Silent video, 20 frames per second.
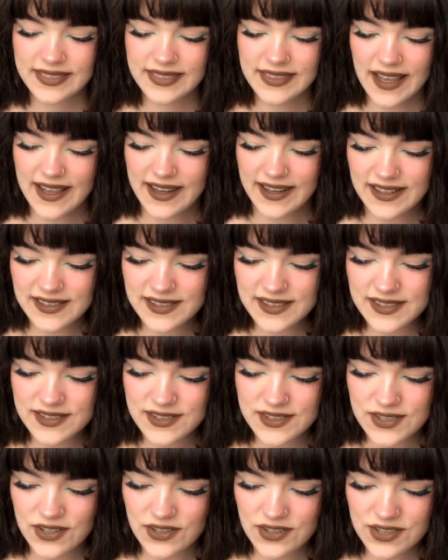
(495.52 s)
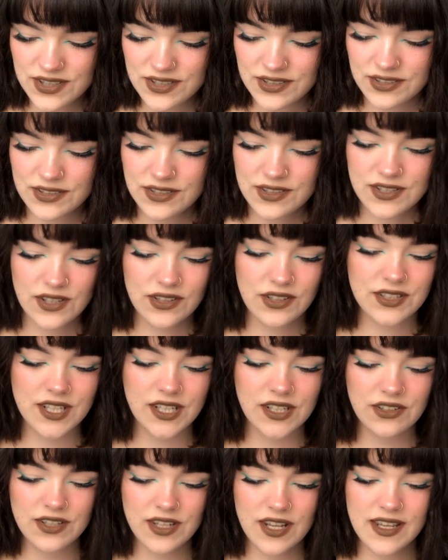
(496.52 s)
Teraz coś, co do
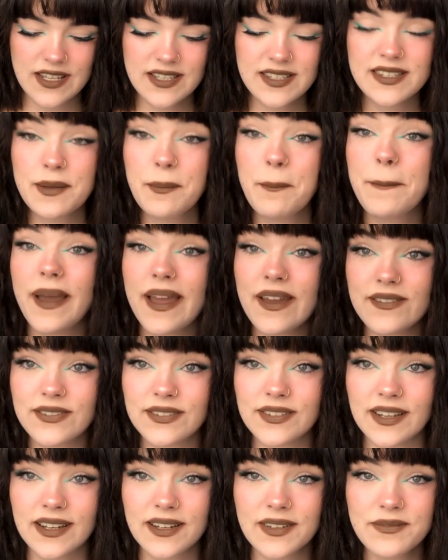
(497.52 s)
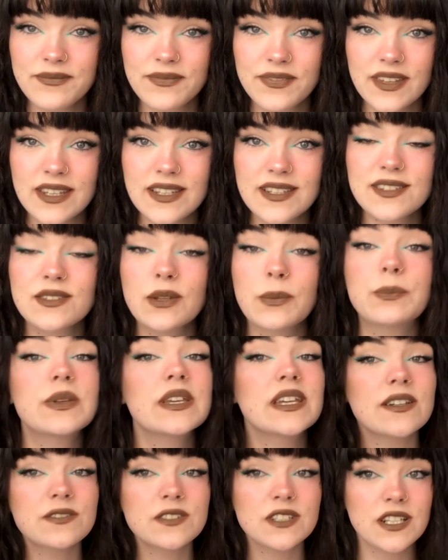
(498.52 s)
czego nie jestem pewna. Jest to
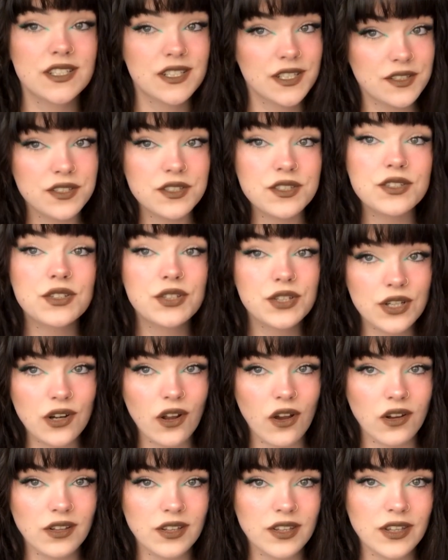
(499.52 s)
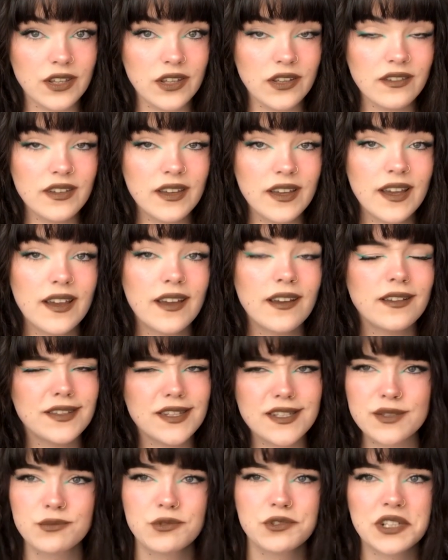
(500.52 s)
pierwsza część trylogii.
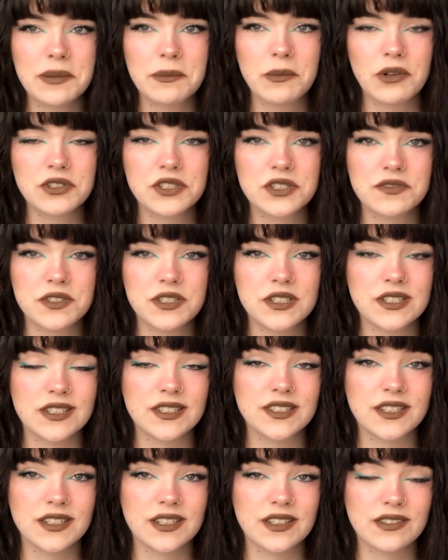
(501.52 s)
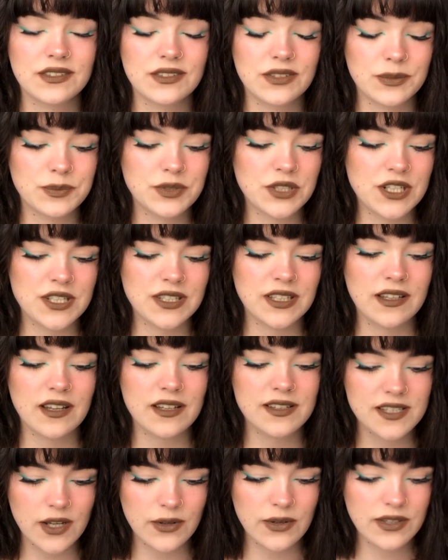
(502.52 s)
Nie zmuszam oczywiście Cię do
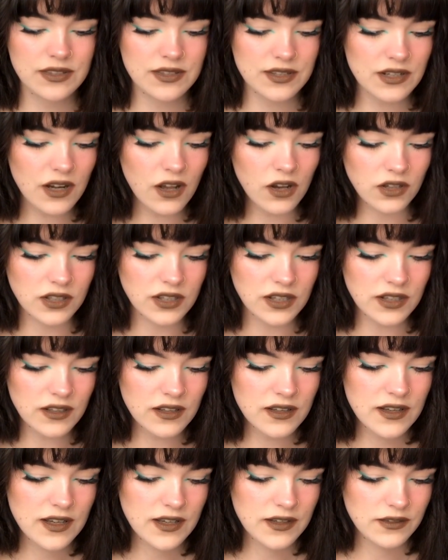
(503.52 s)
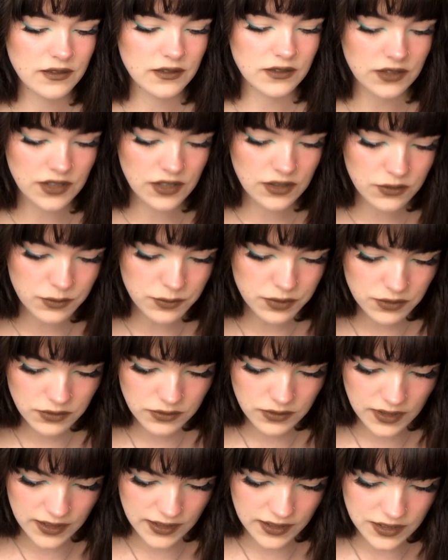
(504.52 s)
przeczytania całej trylogii, Ojejku,
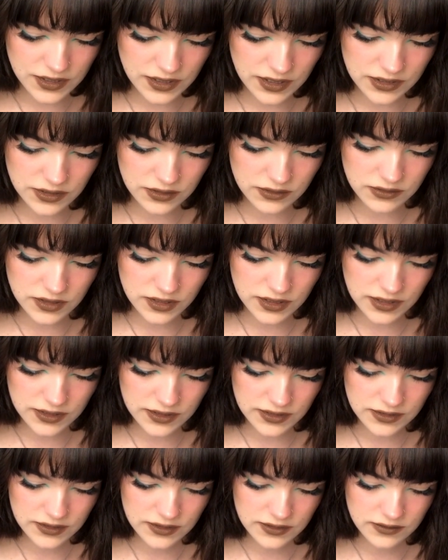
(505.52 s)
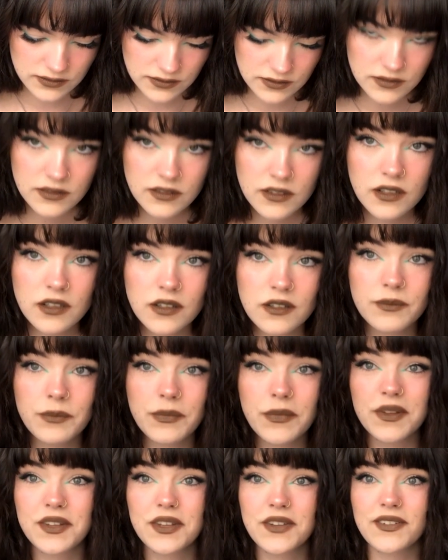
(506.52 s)
brudna jakaś ta książka jest.
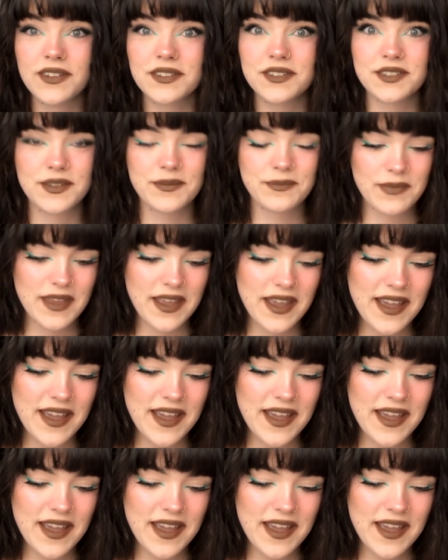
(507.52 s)
No, nieważne.